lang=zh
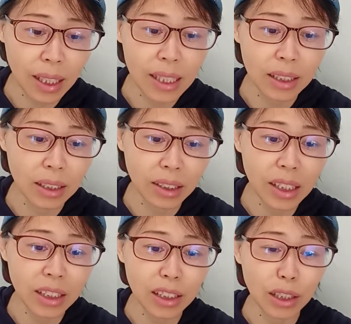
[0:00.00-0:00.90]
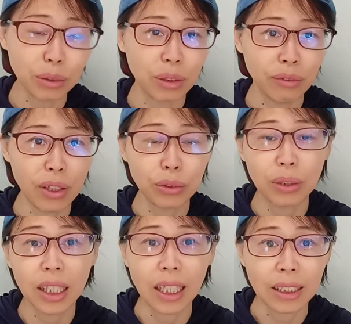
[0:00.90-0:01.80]
但是地社却放
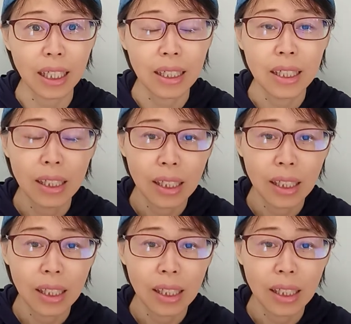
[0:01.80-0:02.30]
出了两下